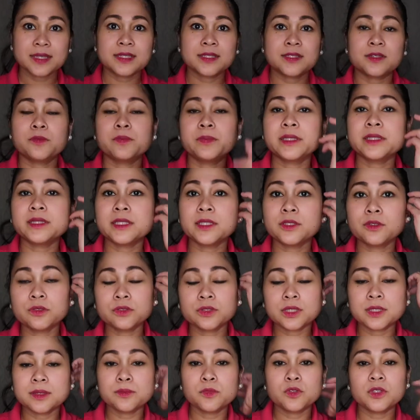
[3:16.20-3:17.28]
So, pag
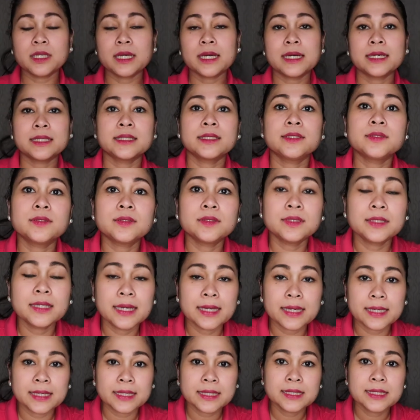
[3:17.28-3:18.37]
tinotal mo lahat yung
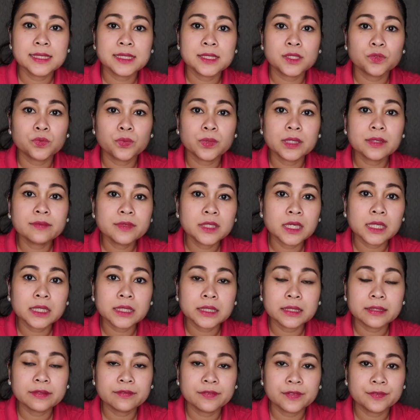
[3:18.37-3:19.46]
guys,
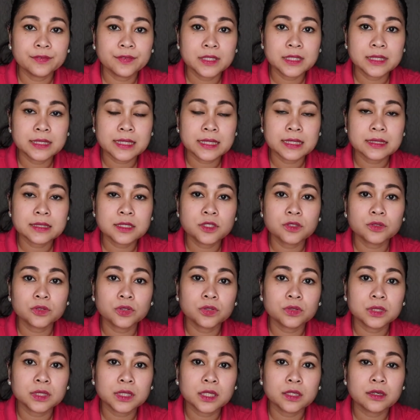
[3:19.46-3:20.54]
$12.50. So,
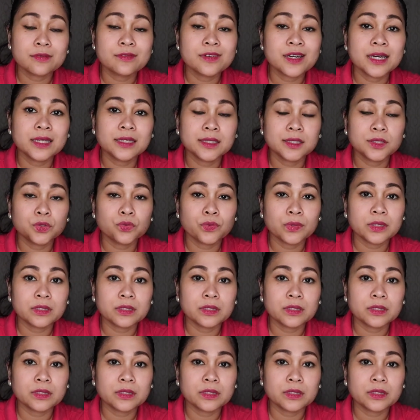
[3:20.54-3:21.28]
total of $125.